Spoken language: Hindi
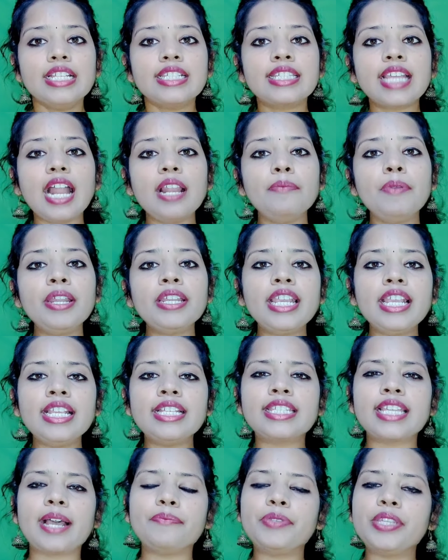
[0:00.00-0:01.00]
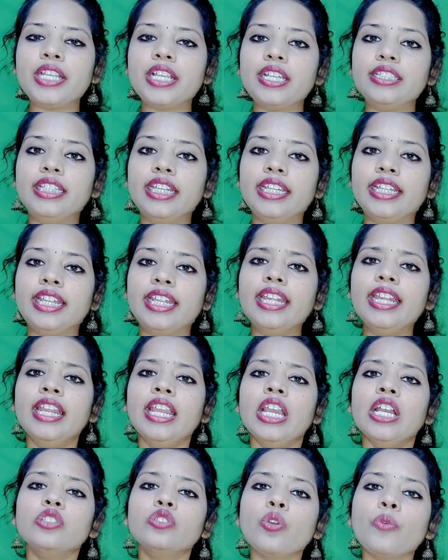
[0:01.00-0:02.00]
साल भर के हिसाब से अगर देखें
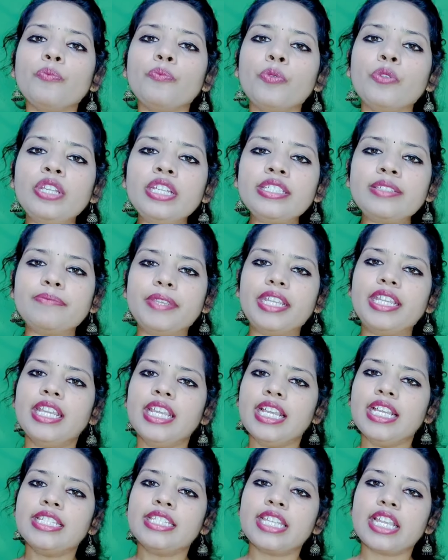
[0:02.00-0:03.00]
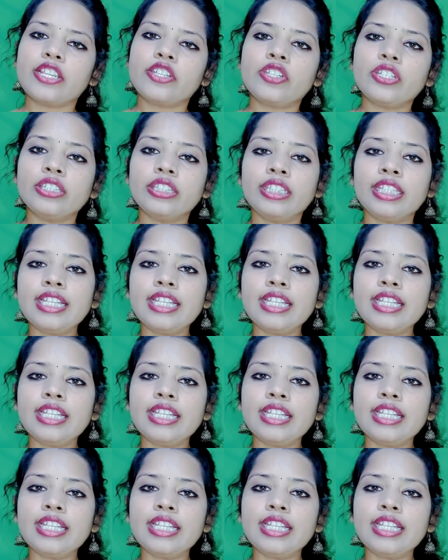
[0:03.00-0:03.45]
तो पुलिस में सेक्शन